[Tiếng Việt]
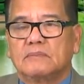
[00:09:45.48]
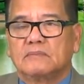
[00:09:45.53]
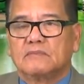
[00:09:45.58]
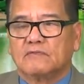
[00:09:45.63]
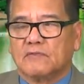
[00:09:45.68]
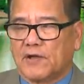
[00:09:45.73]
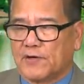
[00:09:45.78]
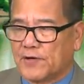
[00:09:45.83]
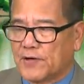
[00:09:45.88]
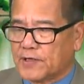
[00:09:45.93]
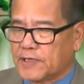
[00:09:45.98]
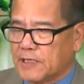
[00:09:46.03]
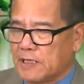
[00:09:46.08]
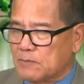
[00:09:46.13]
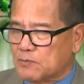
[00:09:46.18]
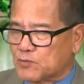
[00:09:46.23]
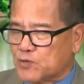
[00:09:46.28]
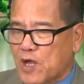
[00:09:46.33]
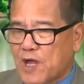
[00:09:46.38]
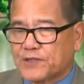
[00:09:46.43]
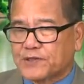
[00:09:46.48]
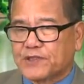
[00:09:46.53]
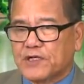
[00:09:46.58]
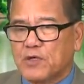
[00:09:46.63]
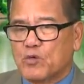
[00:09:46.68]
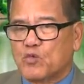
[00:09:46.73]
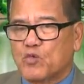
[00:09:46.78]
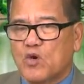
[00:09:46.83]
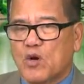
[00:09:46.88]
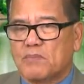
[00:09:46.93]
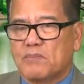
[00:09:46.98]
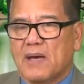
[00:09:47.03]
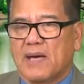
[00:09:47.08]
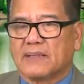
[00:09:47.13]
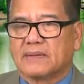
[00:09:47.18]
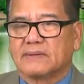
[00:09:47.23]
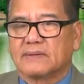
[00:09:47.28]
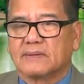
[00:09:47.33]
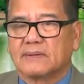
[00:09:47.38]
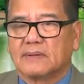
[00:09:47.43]
và nó kiểm soát từng khuôn mặt
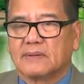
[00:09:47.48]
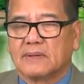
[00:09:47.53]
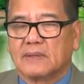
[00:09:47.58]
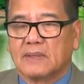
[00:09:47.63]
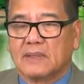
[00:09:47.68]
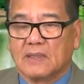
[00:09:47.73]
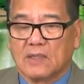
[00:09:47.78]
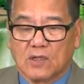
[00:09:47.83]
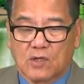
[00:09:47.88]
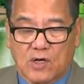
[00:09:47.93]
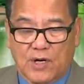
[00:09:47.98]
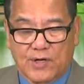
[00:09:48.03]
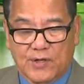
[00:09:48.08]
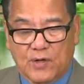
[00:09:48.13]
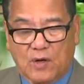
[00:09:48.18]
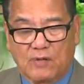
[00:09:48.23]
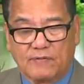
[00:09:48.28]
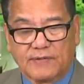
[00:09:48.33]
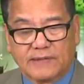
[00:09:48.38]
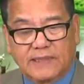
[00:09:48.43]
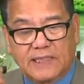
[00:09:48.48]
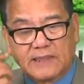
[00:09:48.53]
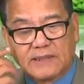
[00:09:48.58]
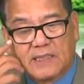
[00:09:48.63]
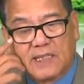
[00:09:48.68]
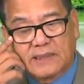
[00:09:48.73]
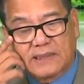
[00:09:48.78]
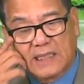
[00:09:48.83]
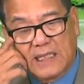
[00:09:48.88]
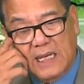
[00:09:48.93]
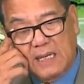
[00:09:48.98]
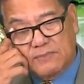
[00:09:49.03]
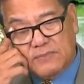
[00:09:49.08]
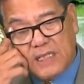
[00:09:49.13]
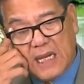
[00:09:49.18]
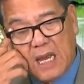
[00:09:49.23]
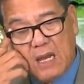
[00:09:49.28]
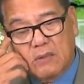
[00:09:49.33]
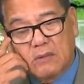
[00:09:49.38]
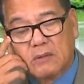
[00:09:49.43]
còn đối với thế giới thì làm
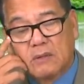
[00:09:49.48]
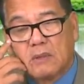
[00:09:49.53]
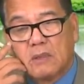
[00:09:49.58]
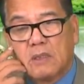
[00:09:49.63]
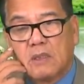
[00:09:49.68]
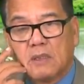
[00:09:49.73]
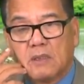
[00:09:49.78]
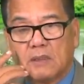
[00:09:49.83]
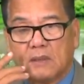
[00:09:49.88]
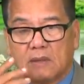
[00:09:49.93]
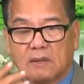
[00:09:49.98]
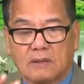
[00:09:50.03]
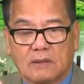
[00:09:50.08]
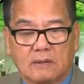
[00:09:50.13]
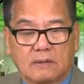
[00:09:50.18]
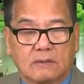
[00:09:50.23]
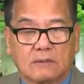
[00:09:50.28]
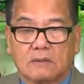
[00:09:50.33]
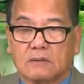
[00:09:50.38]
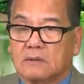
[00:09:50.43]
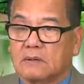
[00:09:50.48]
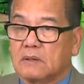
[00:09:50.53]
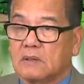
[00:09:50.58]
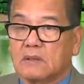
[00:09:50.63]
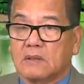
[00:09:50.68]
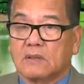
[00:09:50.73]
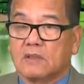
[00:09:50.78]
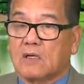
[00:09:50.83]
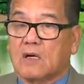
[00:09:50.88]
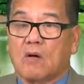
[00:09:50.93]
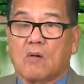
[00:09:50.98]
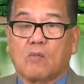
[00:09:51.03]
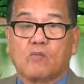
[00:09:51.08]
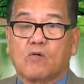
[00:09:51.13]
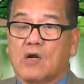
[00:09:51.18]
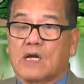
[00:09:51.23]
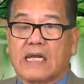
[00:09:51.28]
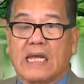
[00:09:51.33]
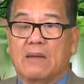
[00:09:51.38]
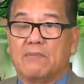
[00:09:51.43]
sao nó không
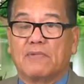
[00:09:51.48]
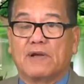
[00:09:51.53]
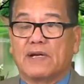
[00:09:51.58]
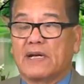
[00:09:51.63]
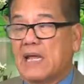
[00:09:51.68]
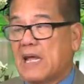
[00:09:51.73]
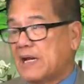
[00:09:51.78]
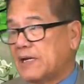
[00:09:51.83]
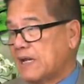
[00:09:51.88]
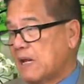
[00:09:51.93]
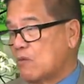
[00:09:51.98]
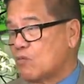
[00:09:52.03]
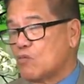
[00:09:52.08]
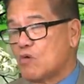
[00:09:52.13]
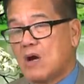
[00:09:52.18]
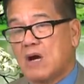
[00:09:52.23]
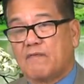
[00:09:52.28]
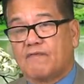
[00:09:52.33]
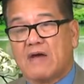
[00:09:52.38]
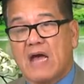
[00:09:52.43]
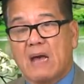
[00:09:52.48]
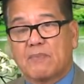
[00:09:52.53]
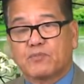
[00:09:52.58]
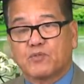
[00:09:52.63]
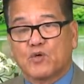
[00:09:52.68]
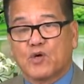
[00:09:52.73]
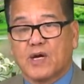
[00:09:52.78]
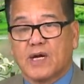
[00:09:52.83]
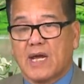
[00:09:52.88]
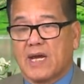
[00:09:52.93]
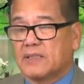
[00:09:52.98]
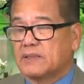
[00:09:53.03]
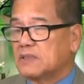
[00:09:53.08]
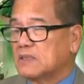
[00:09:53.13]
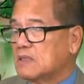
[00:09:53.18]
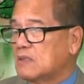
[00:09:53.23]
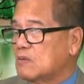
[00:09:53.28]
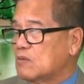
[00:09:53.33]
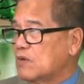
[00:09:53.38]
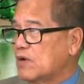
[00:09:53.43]
có camera đem qua pháp nó gắn nó
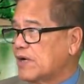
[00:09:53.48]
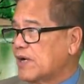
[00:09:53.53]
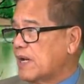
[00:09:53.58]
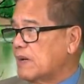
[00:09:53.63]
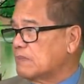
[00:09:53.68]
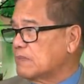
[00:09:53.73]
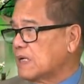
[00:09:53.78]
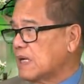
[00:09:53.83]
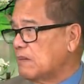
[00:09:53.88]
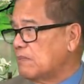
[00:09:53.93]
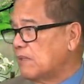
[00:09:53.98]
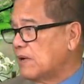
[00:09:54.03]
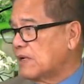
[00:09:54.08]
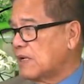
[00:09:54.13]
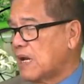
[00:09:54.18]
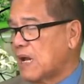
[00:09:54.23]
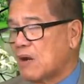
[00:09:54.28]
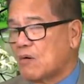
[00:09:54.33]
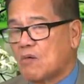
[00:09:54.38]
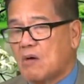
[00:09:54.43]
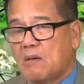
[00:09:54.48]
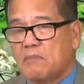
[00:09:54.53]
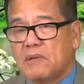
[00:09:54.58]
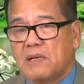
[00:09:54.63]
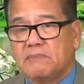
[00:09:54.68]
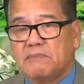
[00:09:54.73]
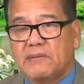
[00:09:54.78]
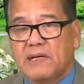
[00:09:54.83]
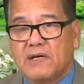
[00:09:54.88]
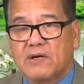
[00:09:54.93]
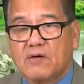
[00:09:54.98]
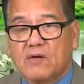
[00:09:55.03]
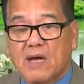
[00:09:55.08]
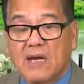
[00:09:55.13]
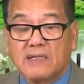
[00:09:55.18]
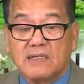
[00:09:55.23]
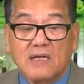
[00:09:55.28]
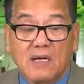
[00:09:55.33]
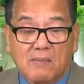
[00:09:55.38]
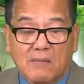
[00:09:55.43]
không có đem camera qua bên mỹ nó
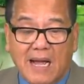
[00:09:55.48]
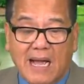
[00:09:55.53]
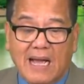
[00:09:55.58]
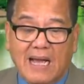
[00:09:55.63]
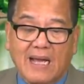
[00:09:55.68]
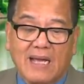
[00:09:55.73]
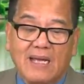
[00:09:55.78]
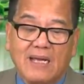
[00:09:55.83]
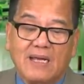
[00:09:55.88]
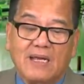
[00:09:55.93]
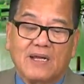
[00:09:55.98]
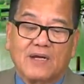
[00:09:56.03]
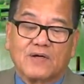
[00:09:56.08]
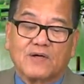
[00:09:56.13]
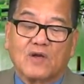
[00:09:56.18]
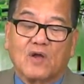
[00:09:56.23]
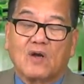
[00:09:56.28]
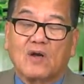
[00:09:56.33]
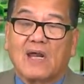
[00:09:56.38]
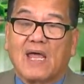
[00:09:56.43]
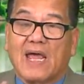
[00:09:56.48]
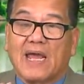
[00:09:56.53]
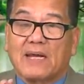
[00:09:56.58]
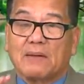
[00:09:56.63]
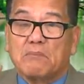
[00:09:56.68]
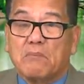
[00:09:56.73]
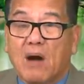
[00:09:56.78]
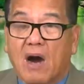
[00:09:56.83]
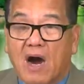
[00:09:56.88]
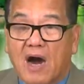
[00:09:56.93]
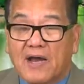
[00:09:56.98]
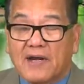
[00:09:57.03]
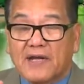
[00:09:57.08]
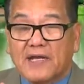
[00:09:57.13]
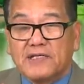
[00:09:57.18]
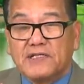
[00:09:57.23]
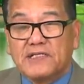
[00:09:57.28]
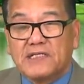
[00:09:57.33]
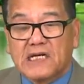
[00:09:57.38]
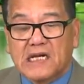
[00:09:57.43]
gắn nhưng mà nó lại mở ra
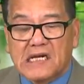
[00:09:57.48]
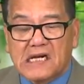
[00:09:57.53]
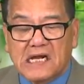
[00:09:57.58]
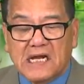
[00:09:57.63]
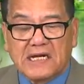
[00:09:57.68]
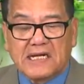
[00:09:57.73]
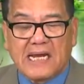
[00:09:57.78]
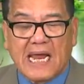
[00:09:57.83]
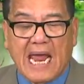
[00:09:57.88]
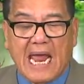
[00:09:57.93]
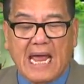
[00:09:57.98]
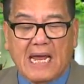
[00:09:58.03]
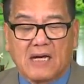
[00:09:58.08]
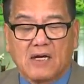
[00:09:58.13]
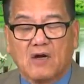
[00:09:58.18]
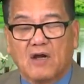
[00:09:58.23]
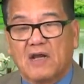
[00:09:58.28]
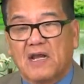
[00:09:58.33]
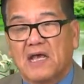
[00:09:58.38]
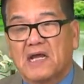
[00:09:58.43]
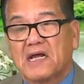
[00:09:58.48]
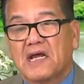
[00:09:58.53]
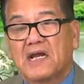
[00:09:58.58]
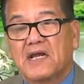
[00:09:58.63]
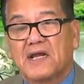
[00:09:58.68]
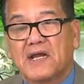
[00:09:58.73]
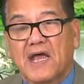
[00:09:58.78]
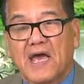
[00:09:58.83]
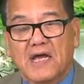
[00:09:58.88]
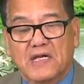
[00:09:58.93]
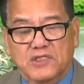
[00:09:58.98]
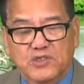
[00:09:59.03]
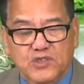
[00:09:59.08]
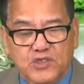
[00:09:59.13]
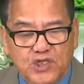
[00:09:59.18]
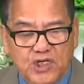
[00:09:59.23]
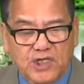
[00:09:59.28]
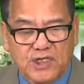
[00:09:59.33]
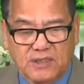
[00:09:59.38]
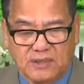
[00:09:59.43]
những cái ngân hàng gọi là ngân hàng
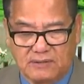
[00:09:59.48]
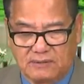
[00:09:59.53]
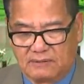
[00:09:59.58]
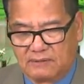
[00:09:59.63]
gene